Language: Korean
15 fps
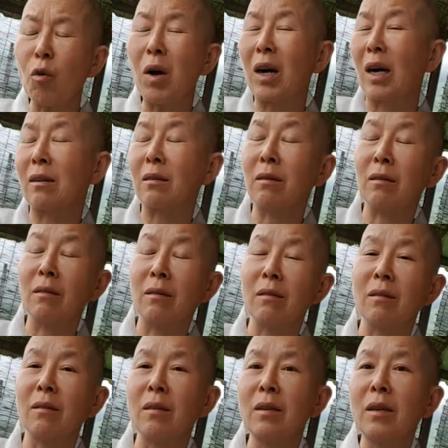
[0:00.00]
것과
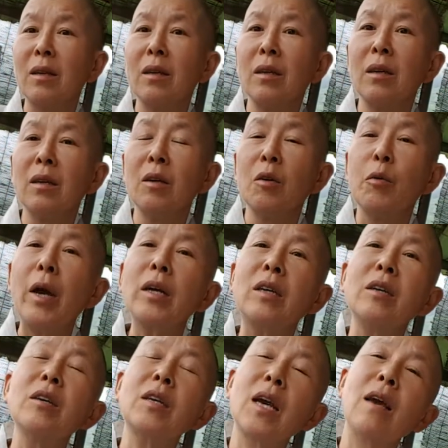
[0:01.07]
같은 왜
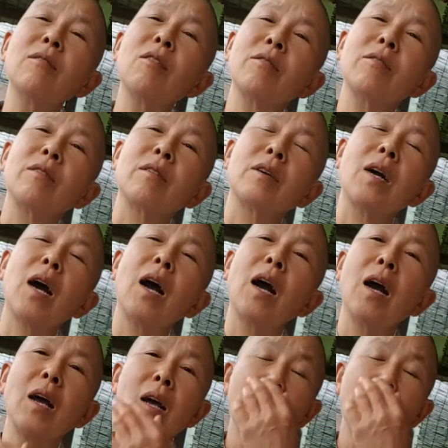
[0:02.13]
그렇게 했었을까?